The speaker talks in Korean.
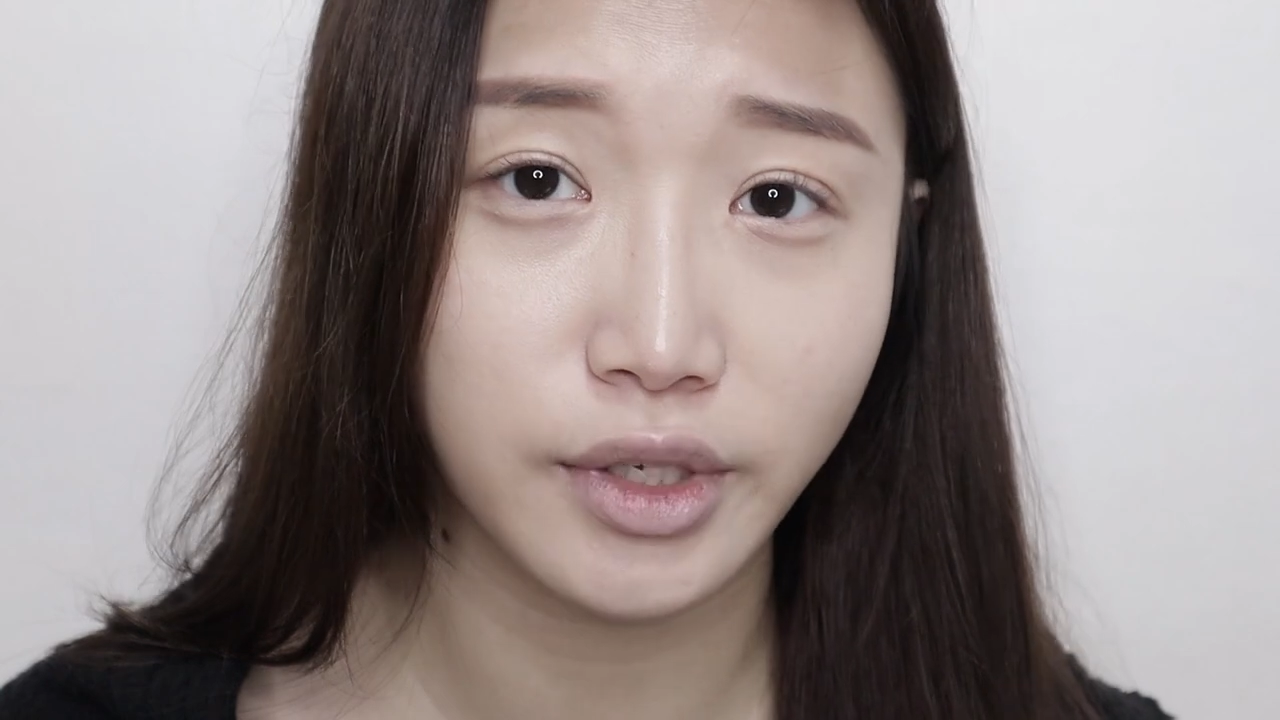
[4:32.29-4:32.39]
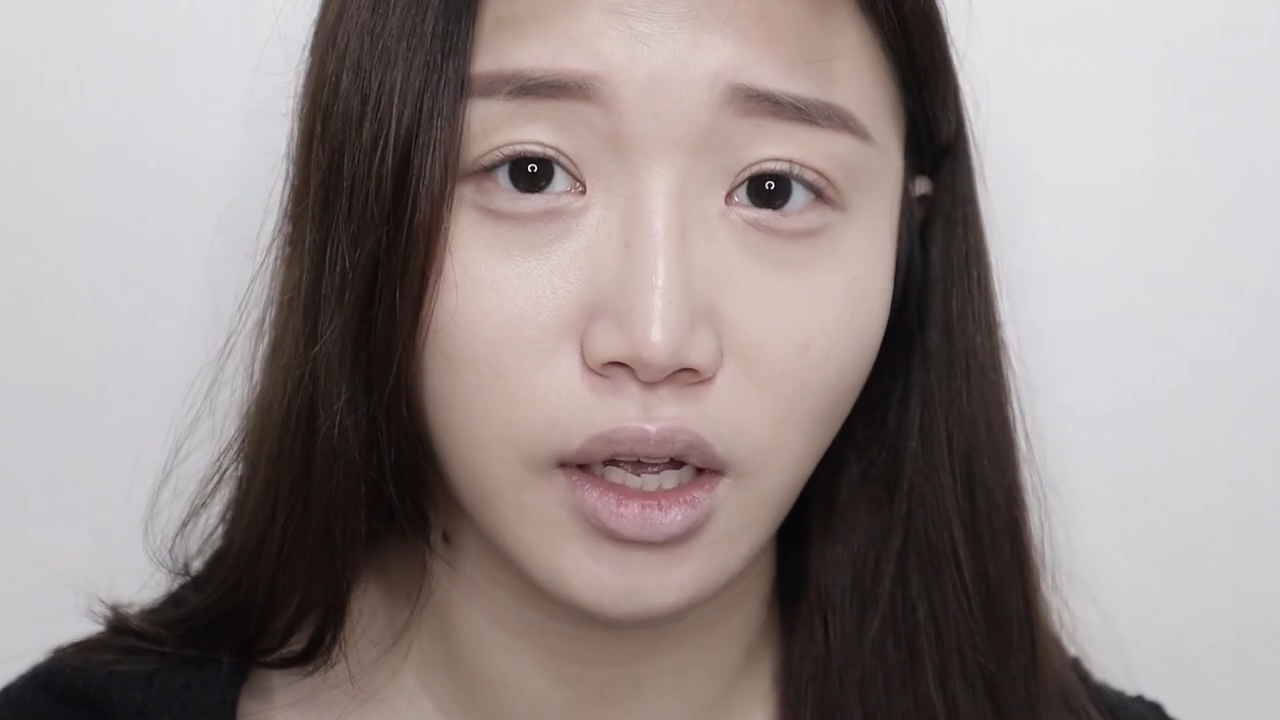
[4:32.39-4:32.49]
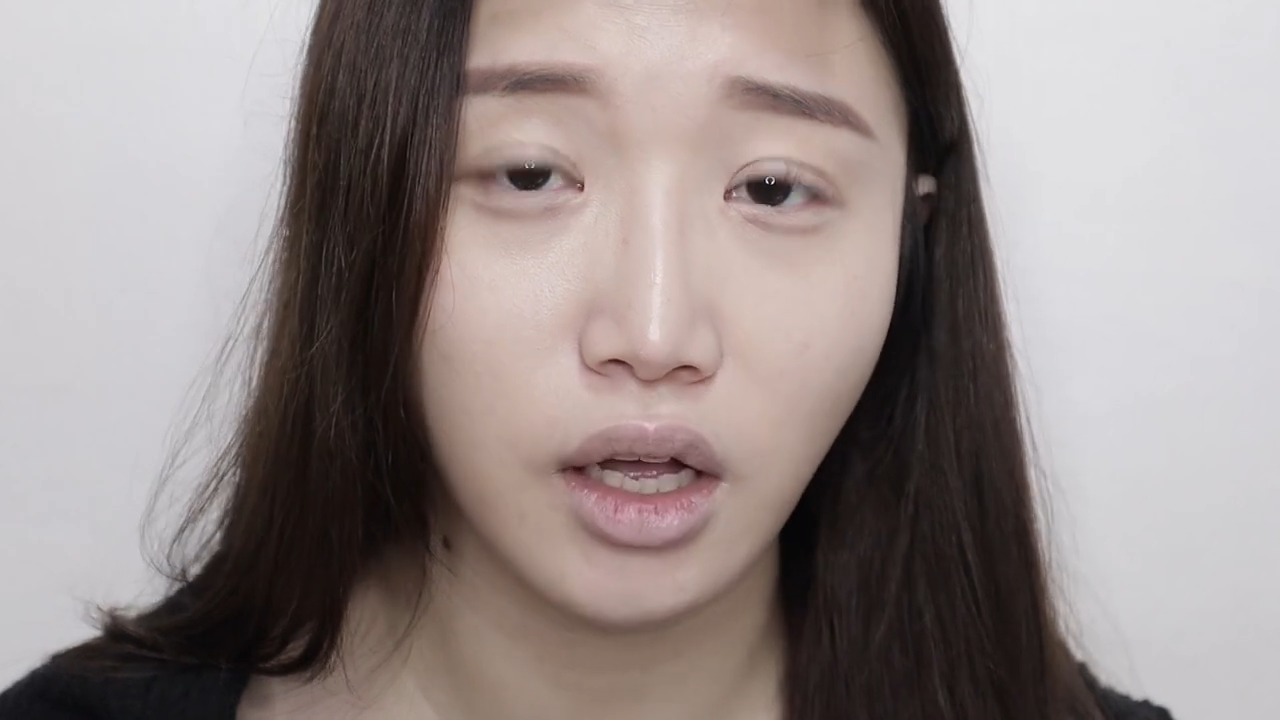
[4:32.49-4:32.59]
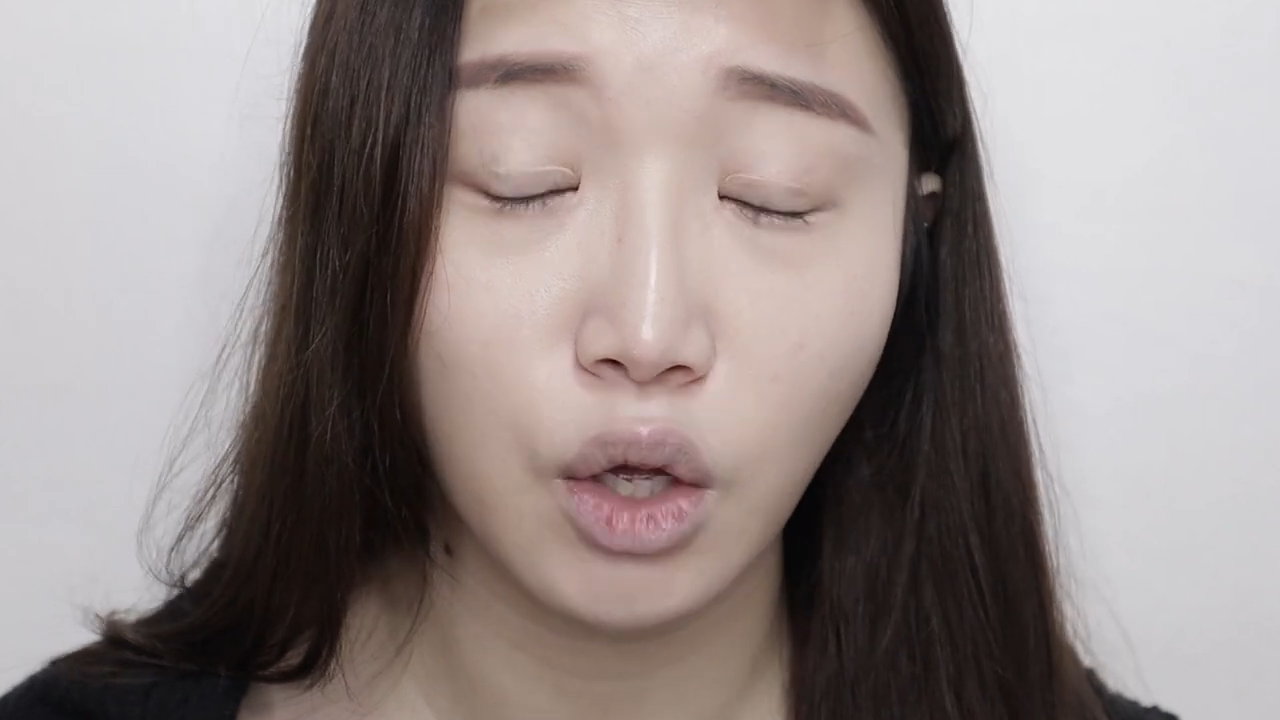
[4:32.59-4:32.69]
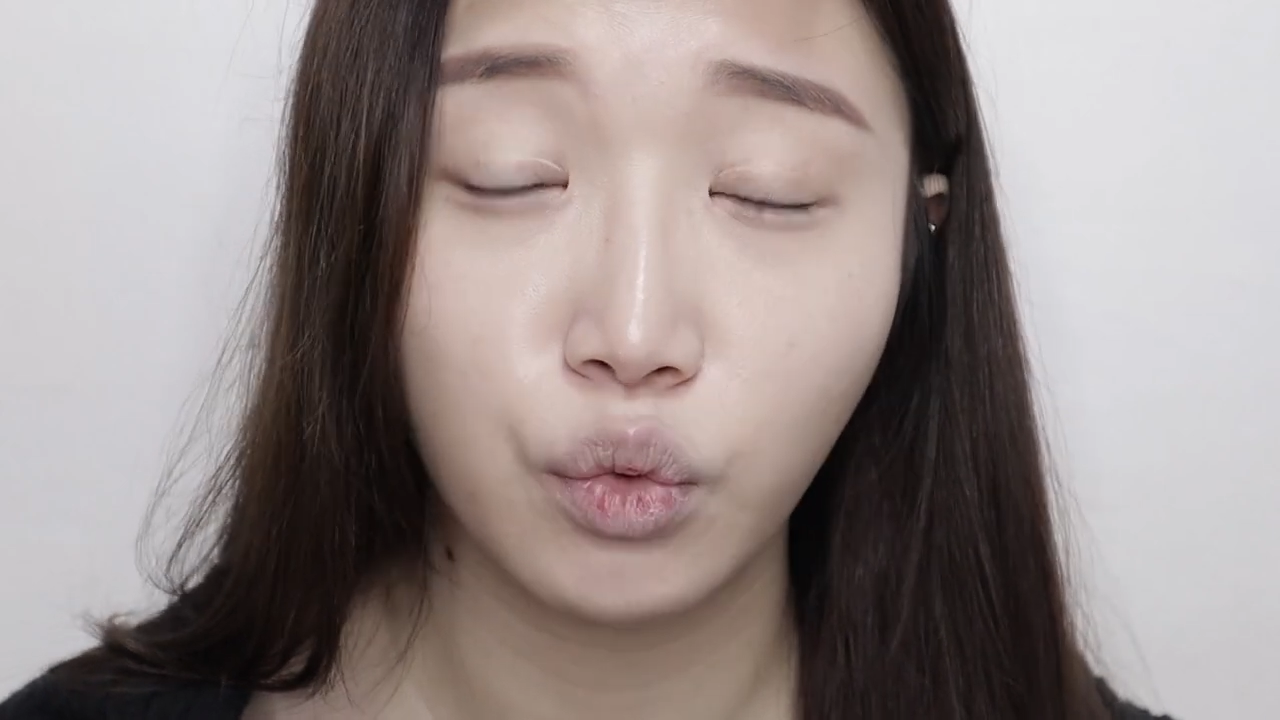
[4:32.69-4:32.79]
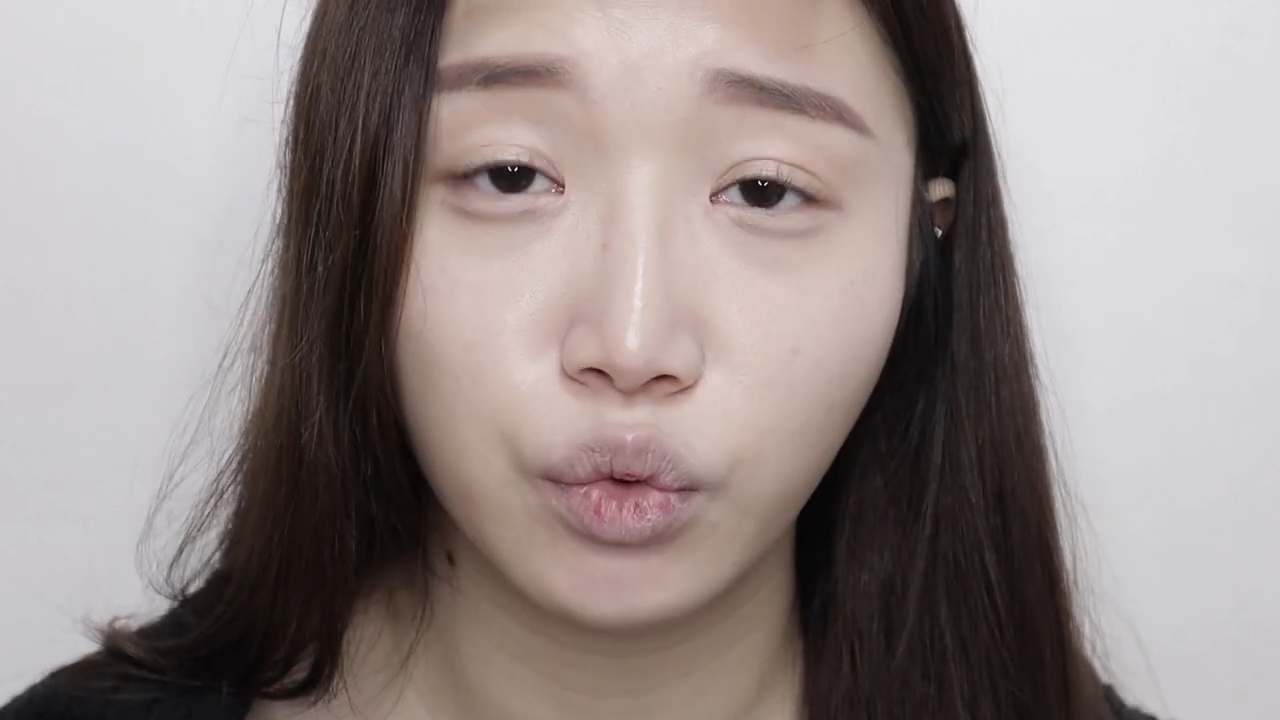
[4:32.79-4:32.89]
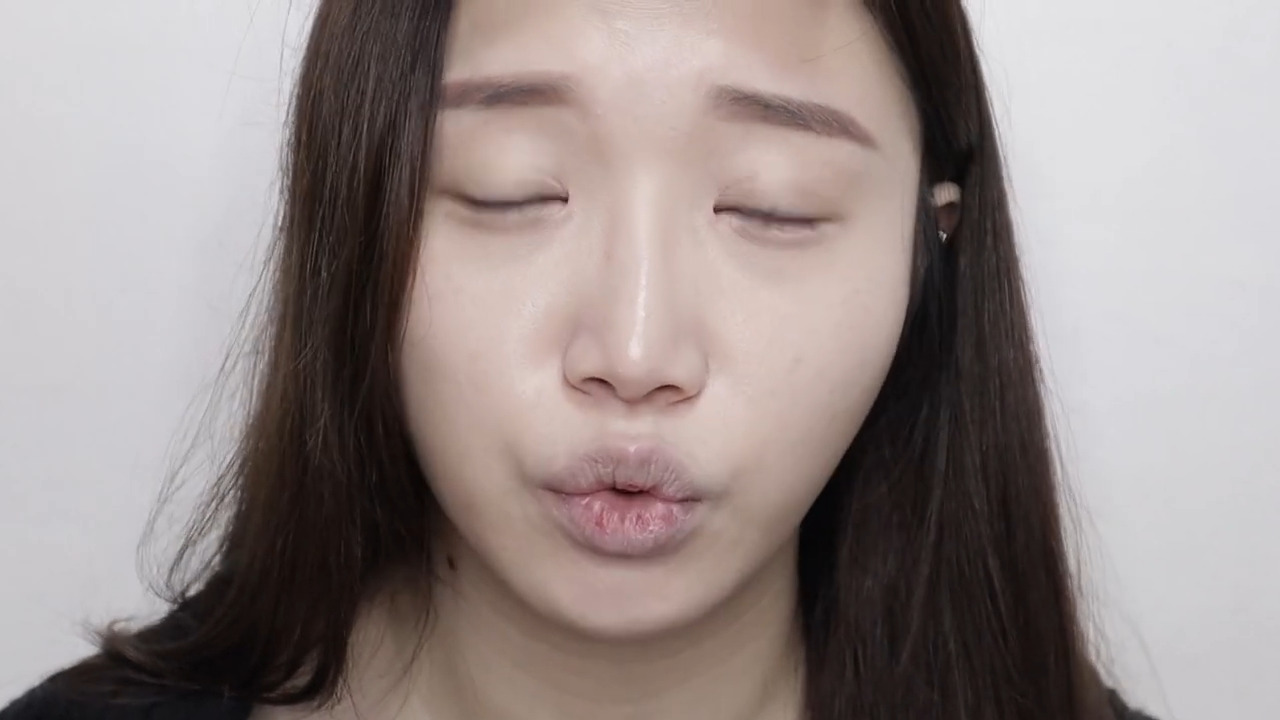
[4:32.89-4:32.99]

차가운